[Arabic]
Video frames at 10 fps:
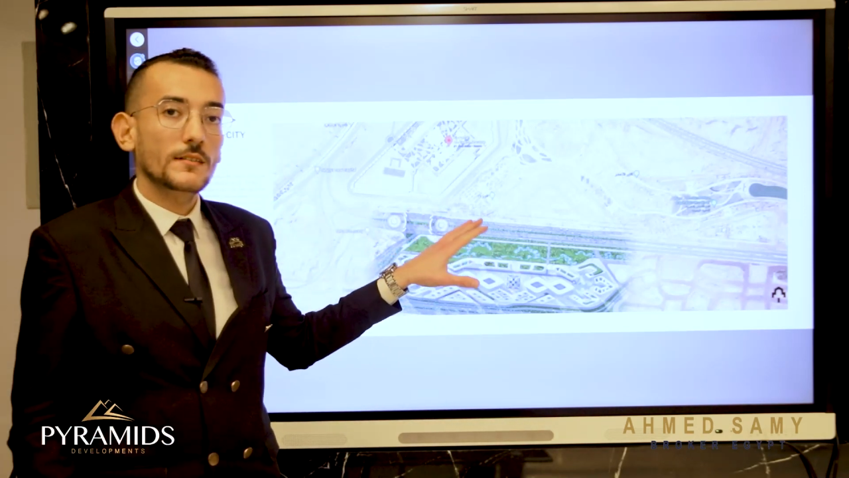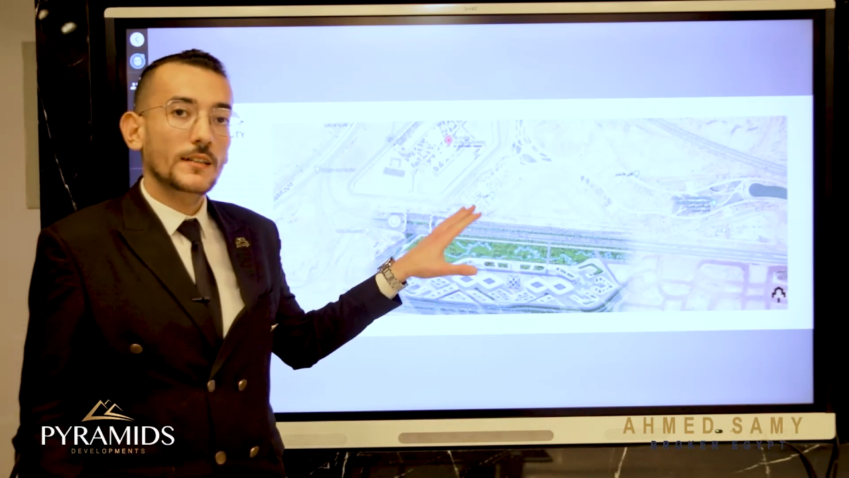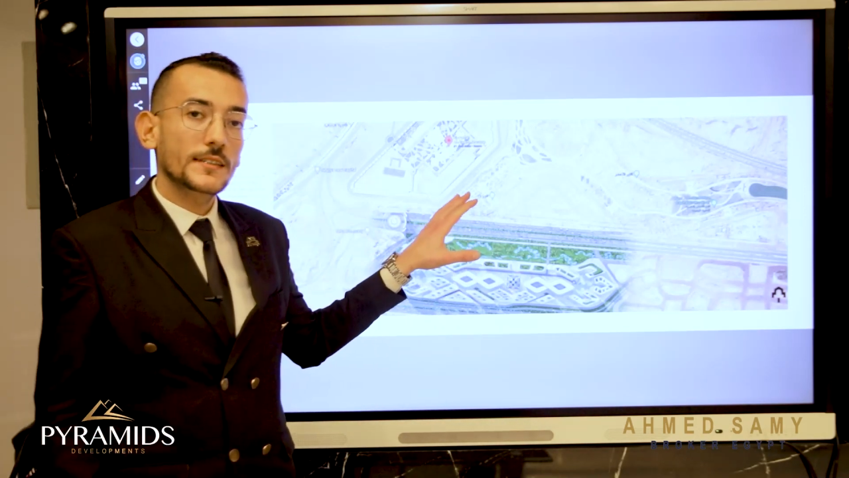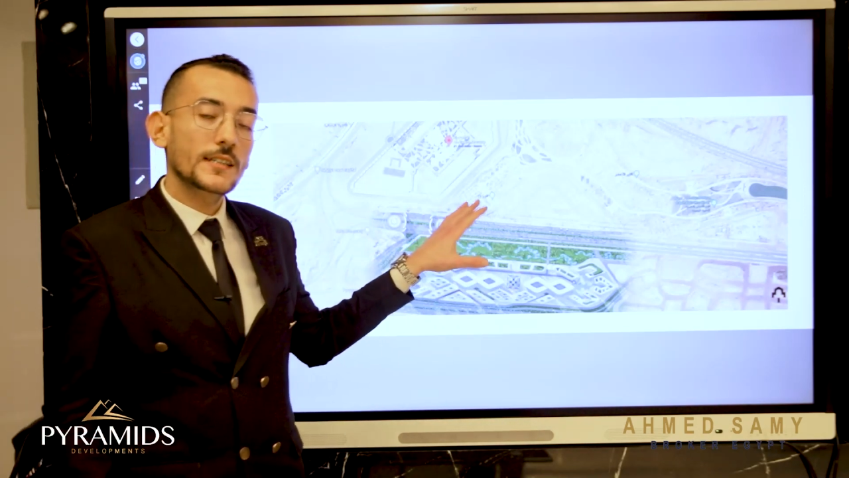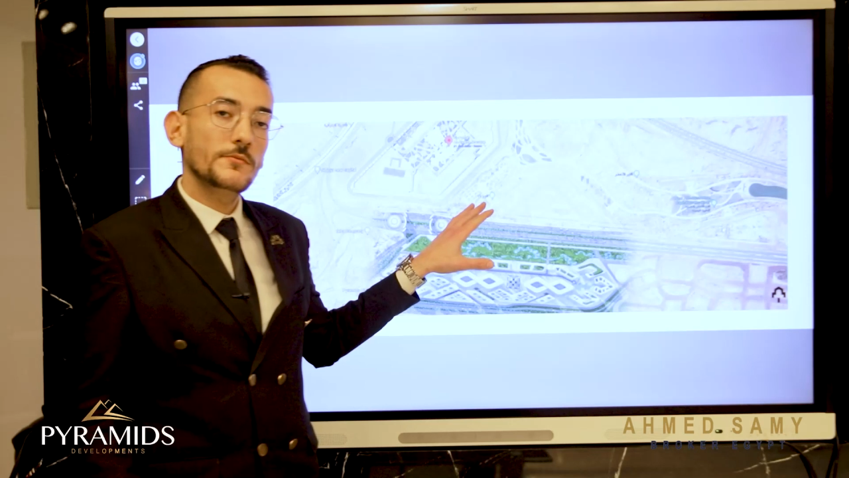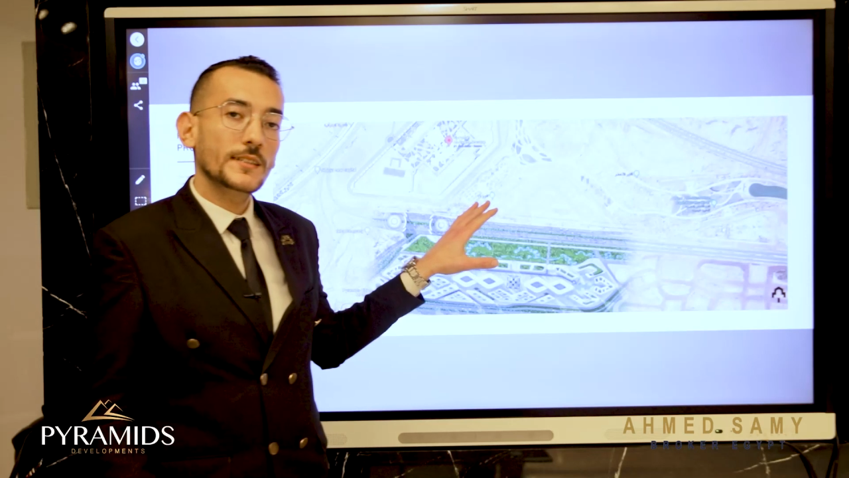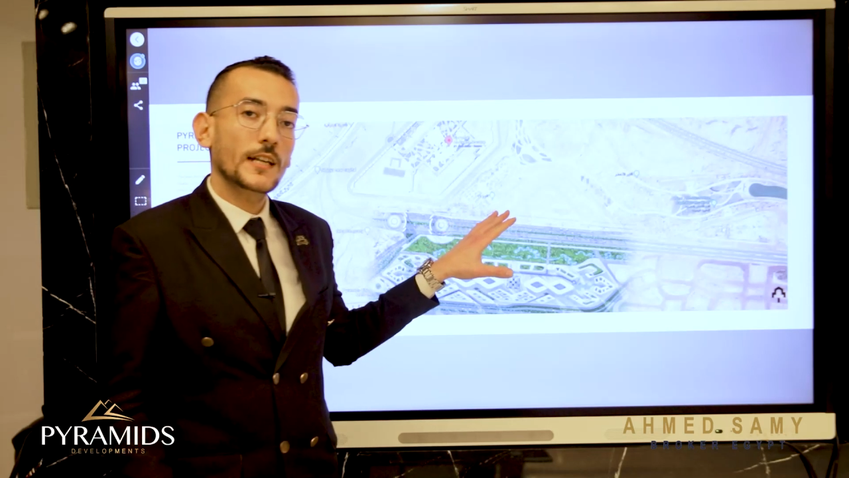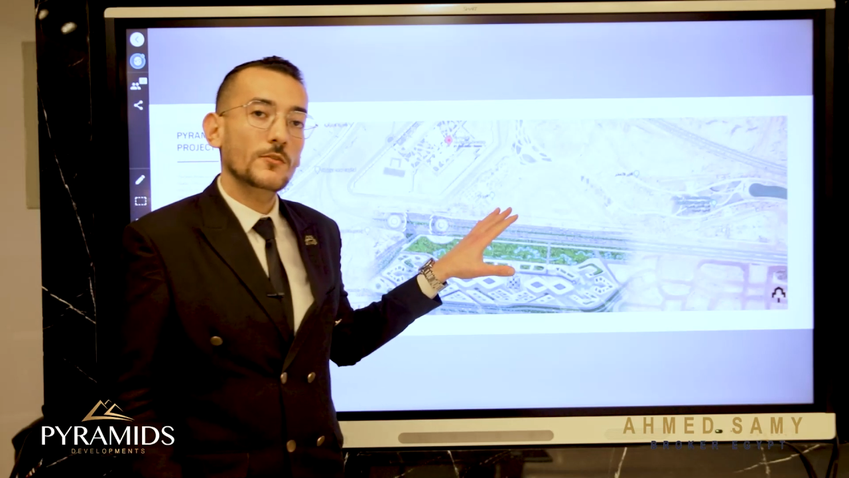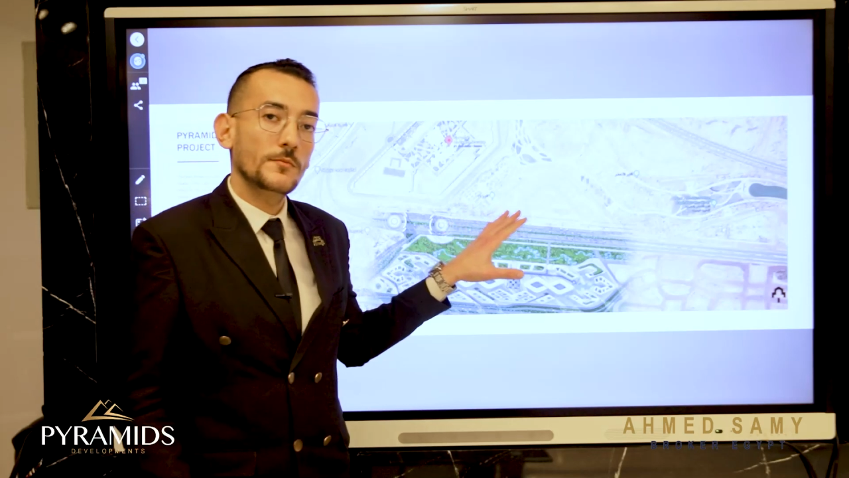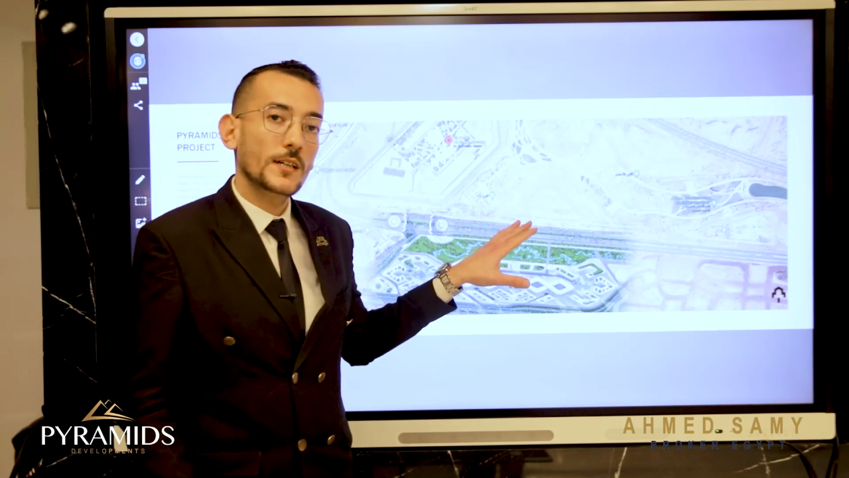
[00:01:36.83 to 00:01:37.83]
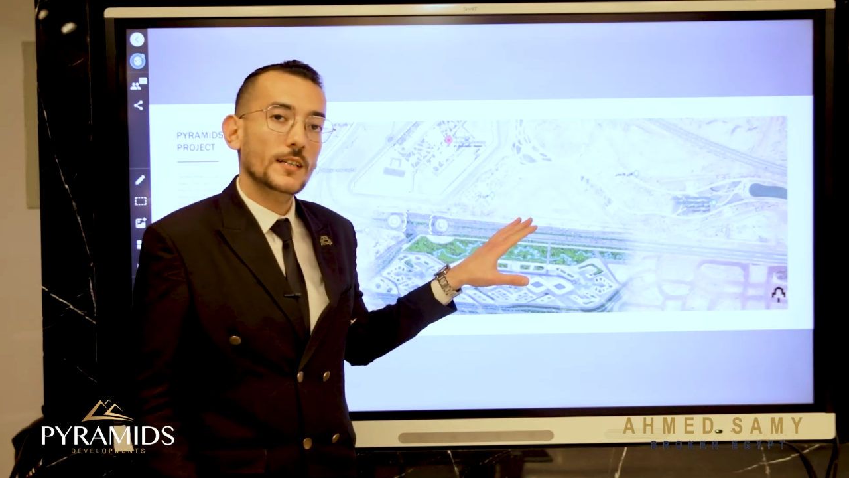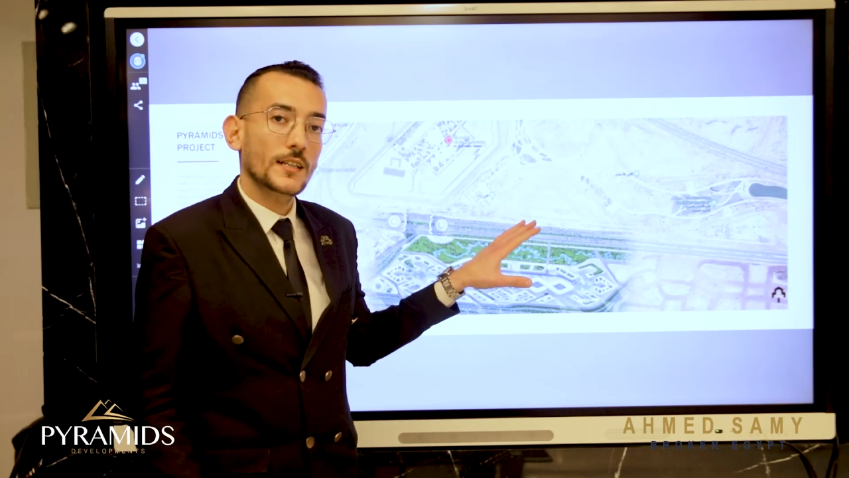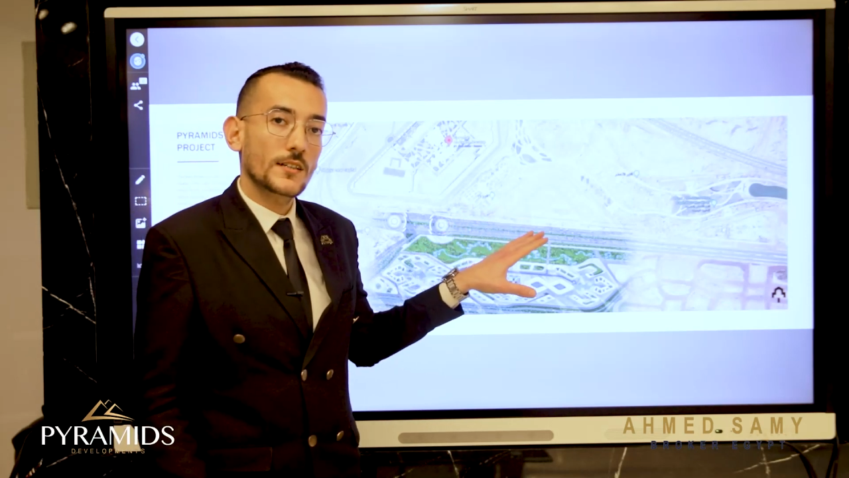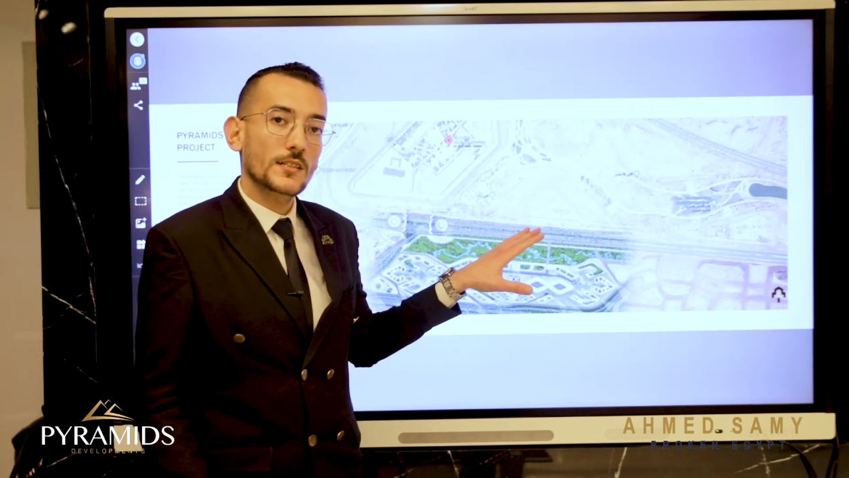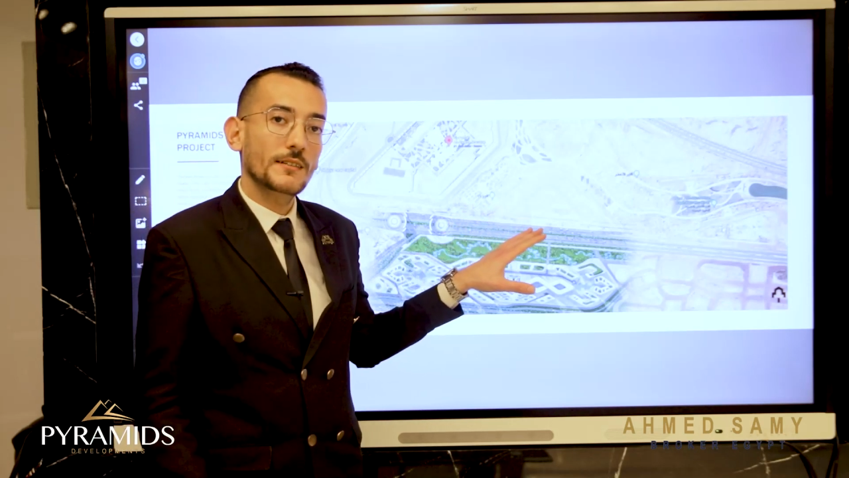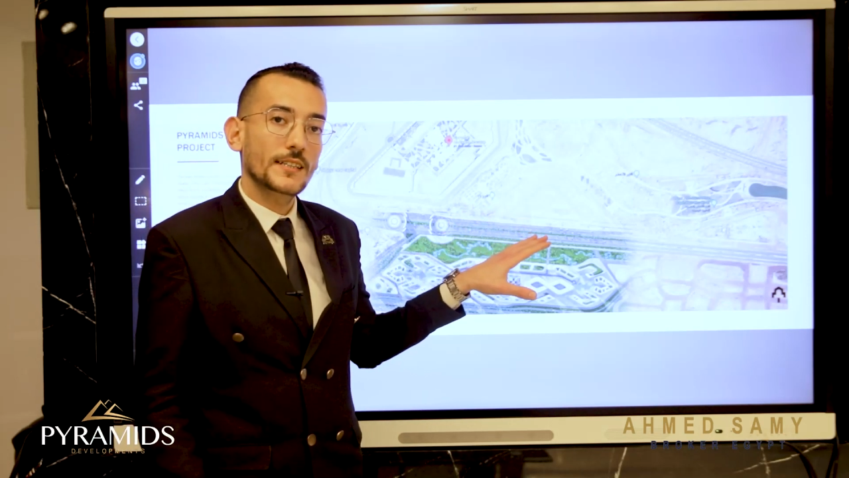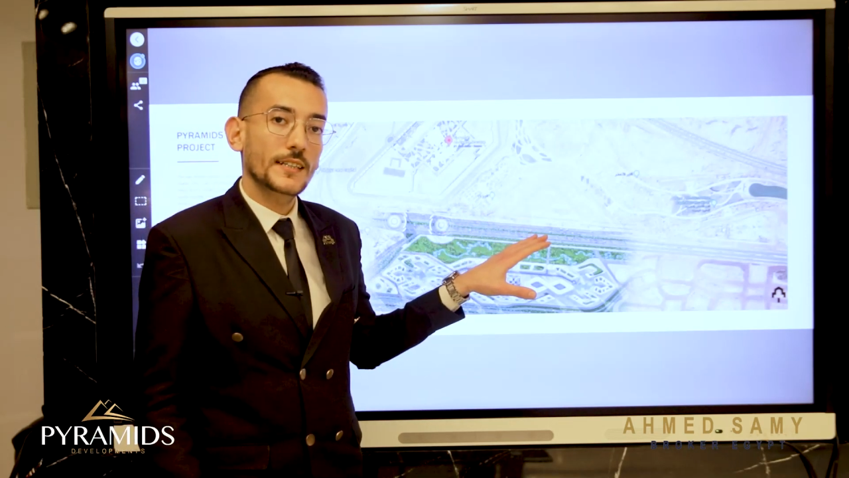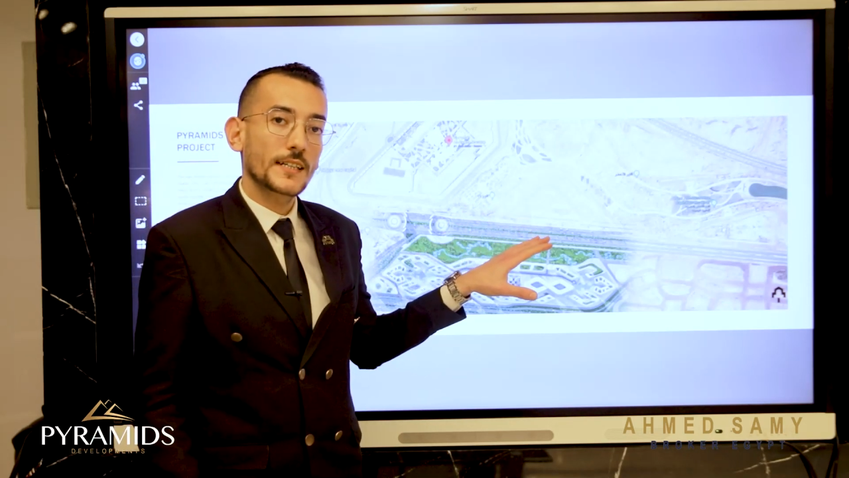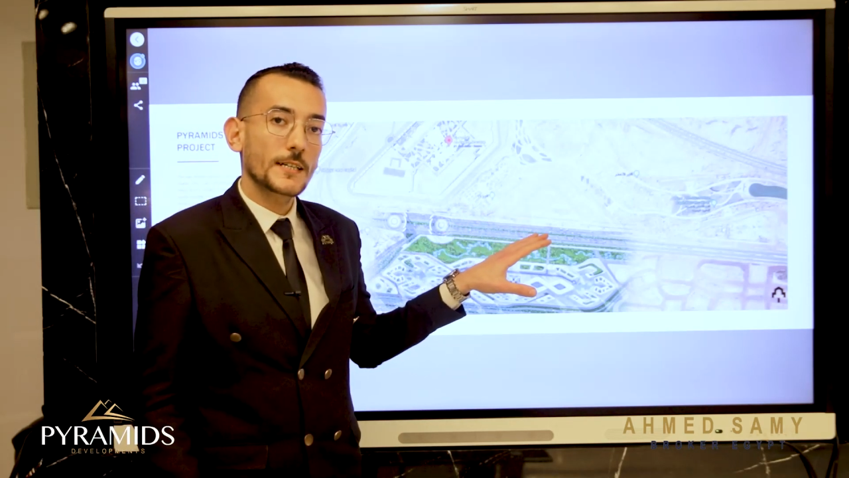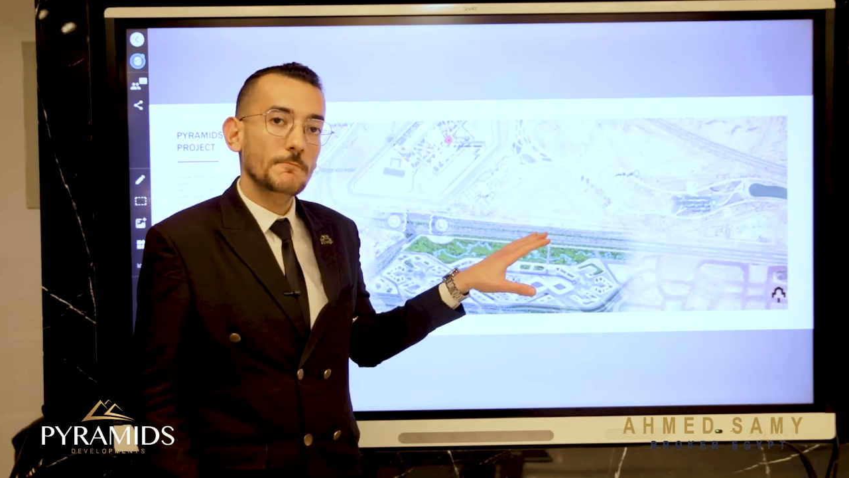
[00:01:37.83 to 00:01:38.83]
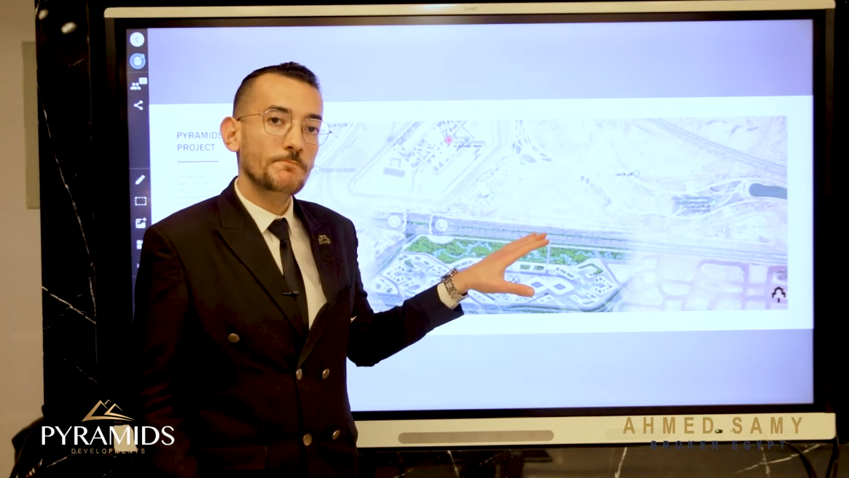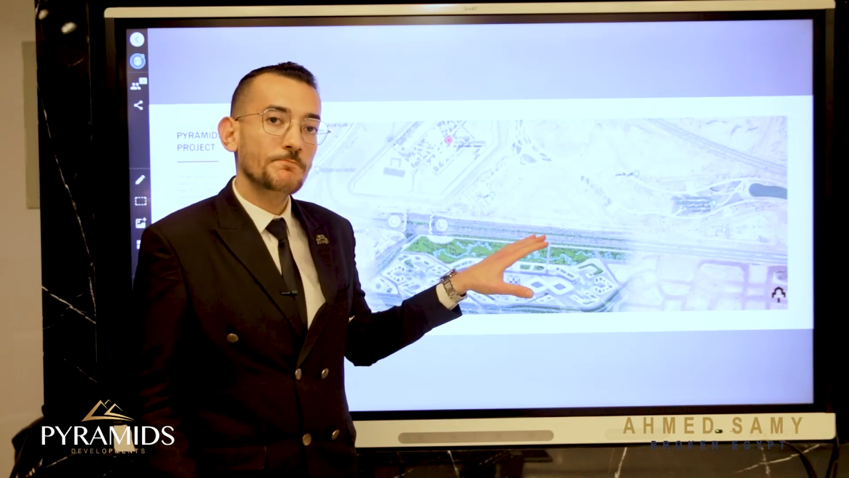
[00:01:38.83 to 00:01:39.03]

لان انا في مدخل وفي مخرج العاصمه الاداريه